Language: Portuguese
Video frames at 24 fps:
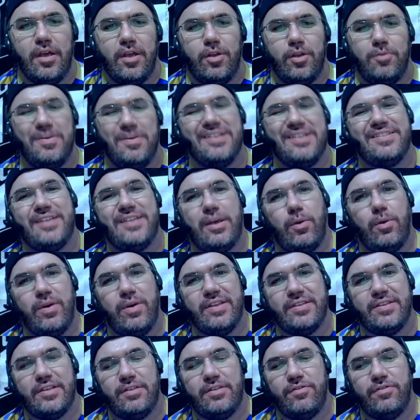numa
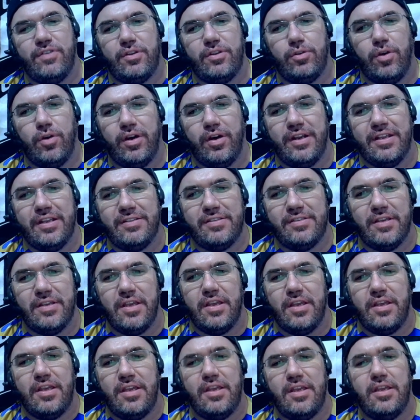sequência de vitórias
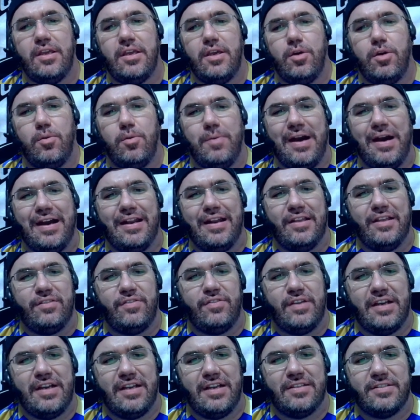e uma
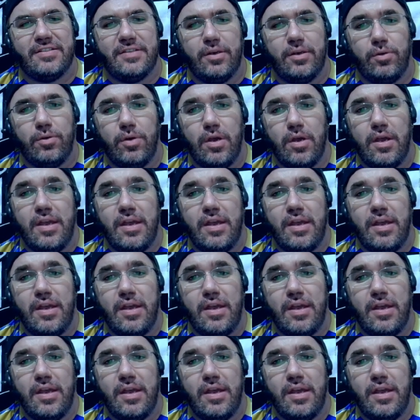classificação